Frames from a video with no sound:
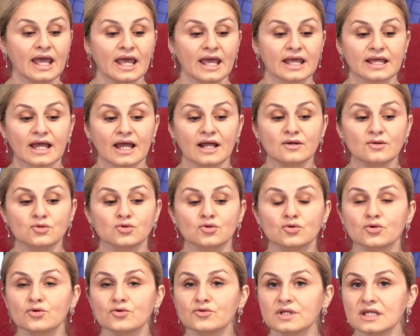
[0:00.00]
Eğer
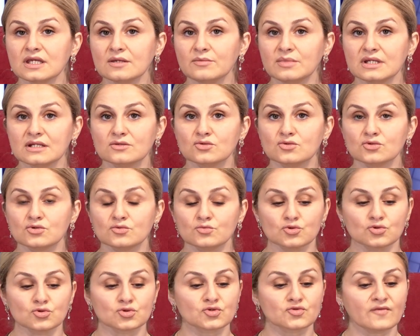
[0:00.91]
hukuki bir
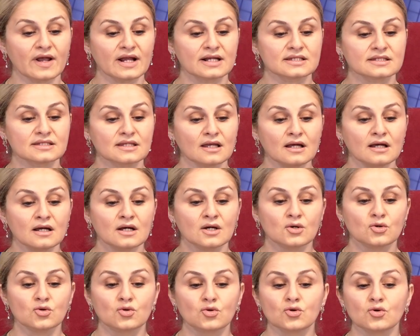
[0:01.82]
durumunuz varsa
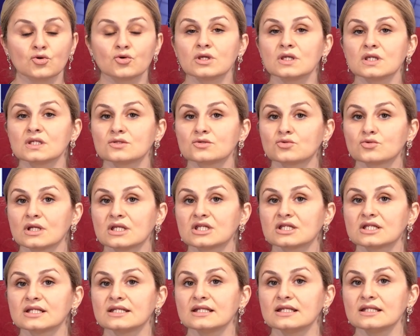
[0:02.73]
hukuki
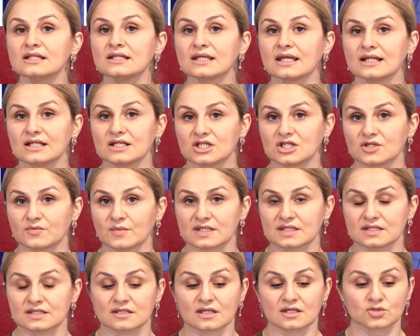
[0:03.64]
süreçlerin
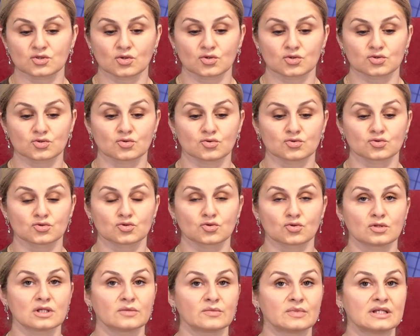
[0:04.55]
gelişmesi de söz
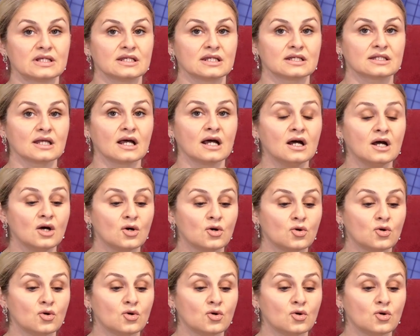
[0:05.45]
konusu olabilir ya da